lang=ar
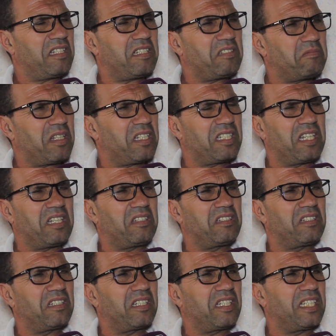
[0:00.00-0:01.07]
آه، ما
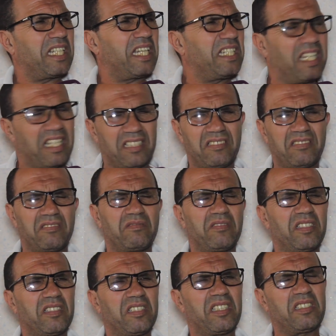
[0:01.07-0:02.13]
تي قال لك انا
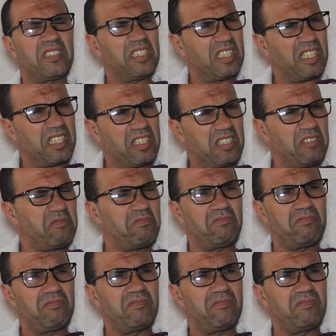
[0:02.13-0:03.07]
خصني